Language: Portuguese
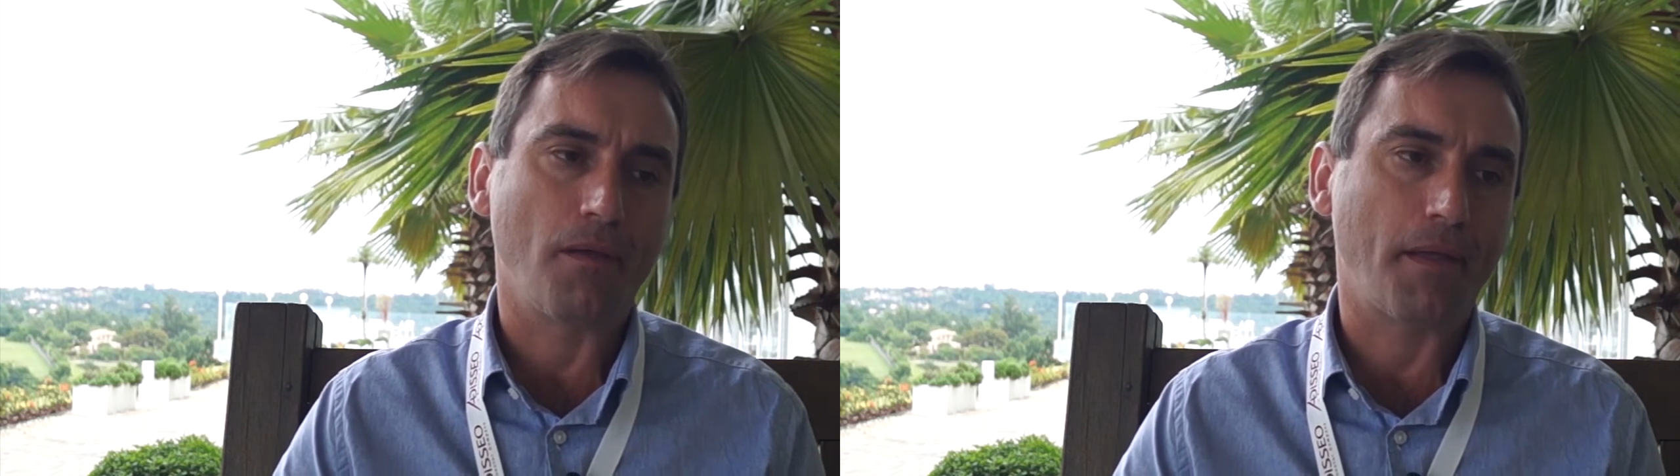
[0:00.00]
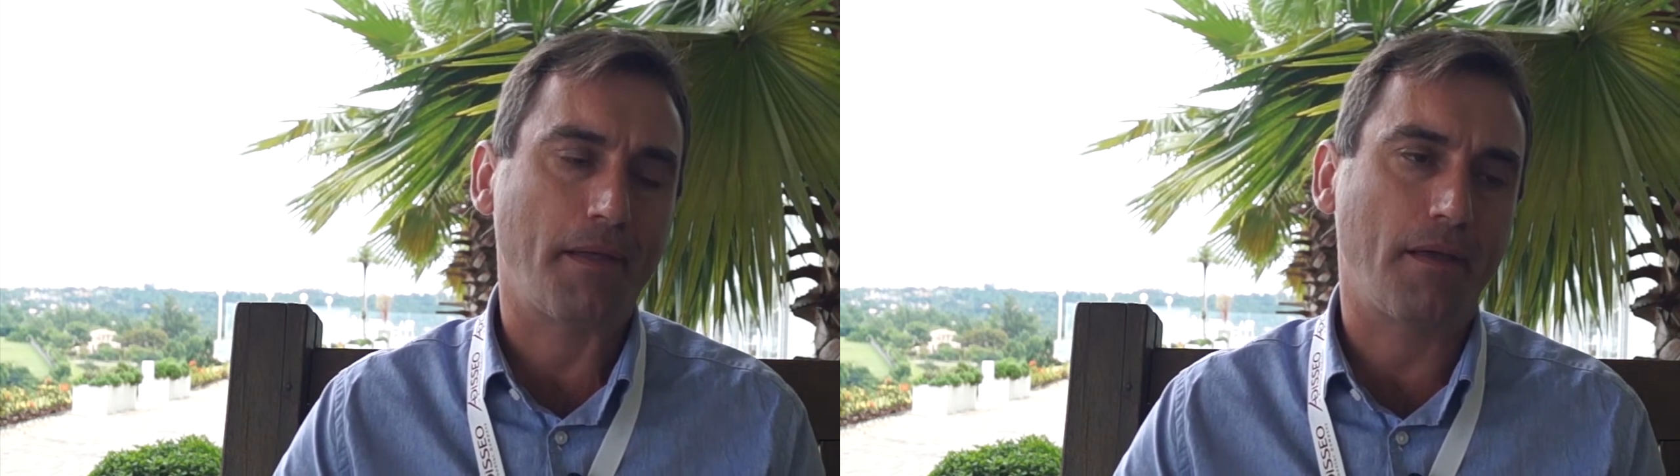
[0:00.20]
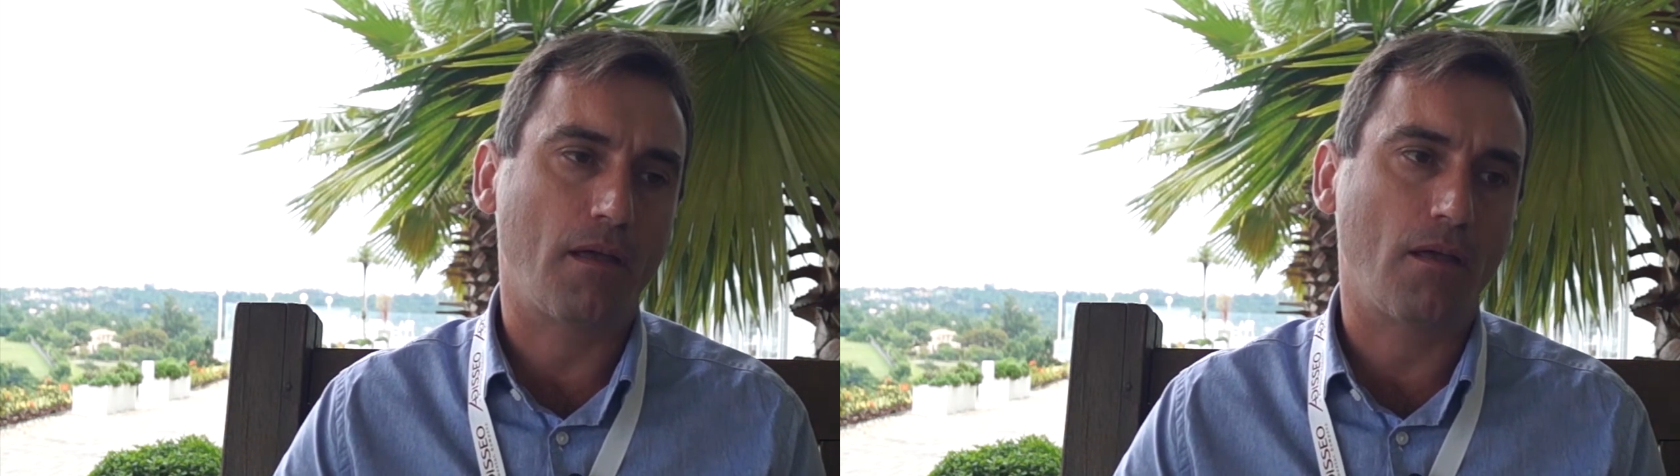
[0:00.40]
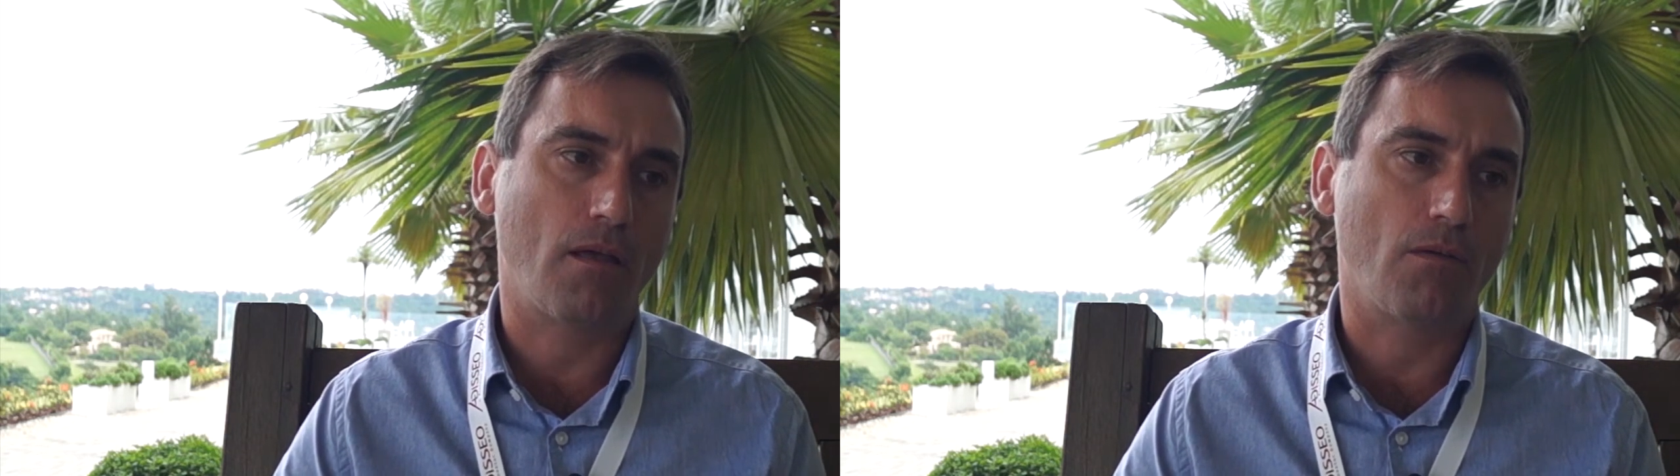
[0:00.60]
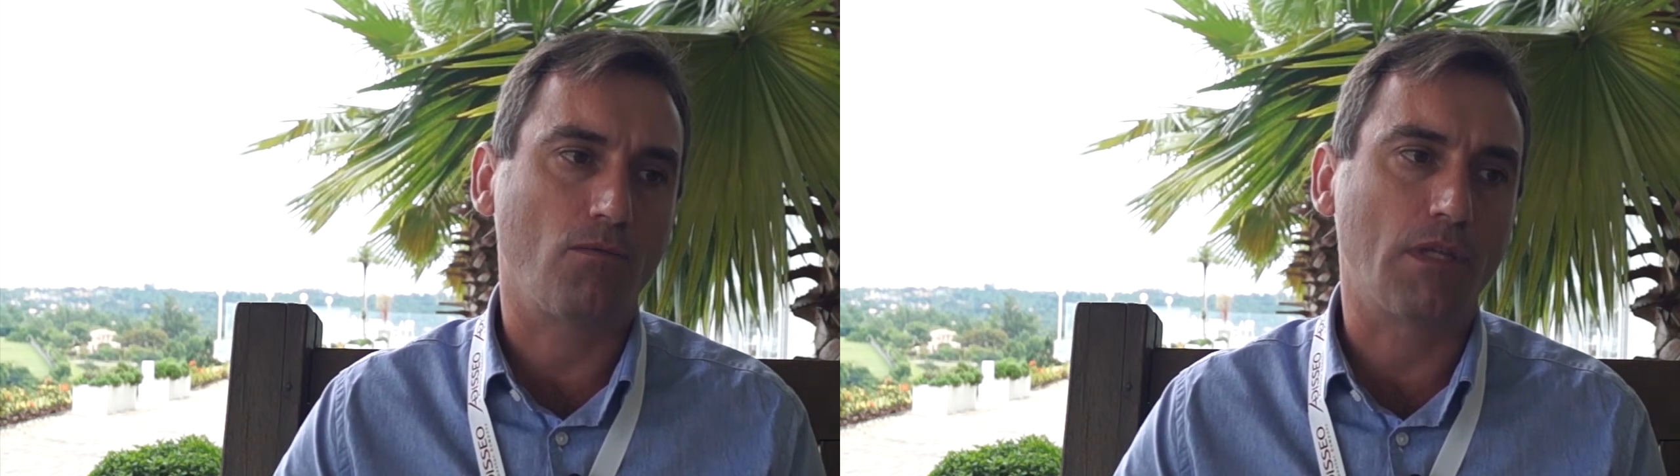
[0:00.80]

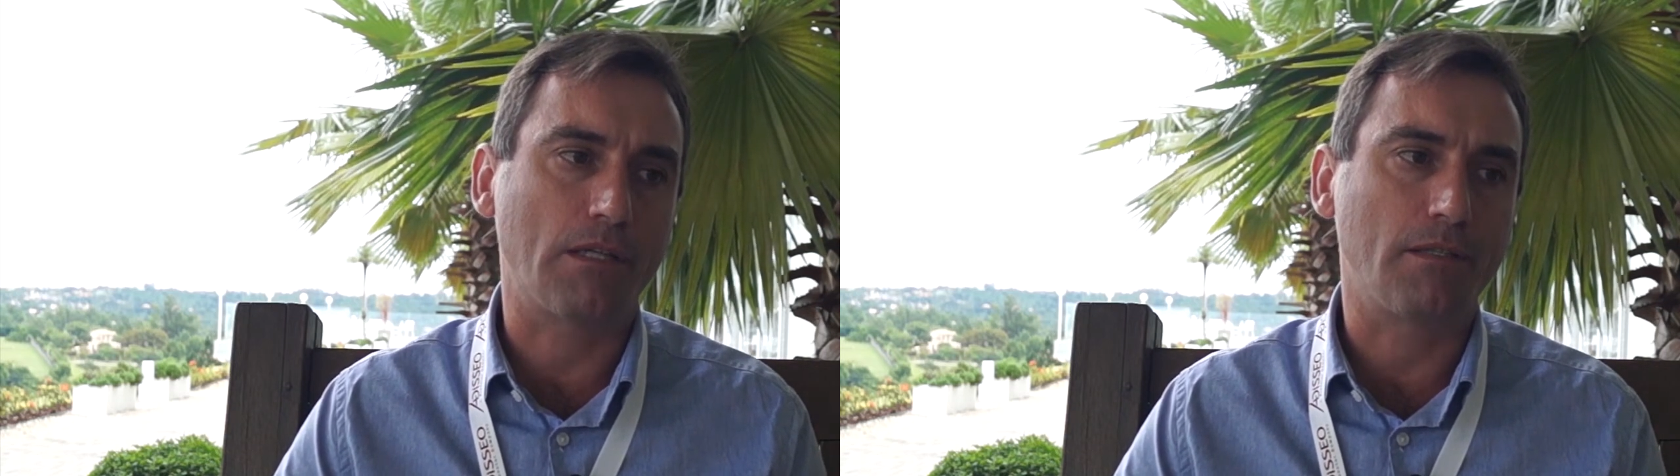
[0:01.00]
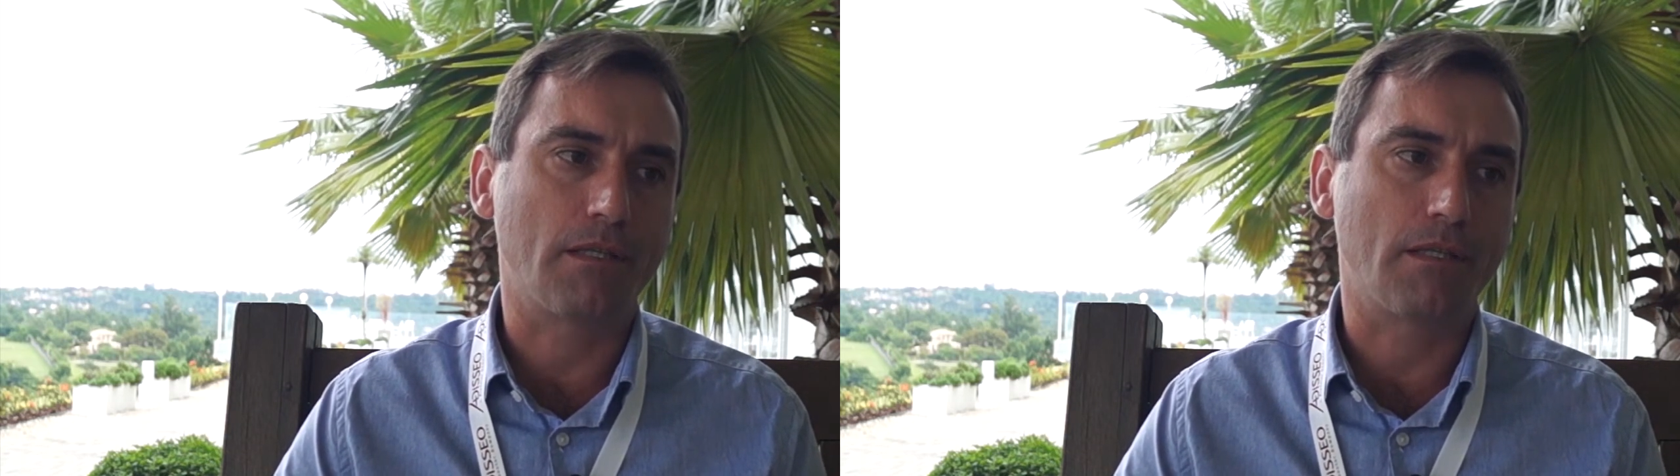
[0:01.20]
É, é um dado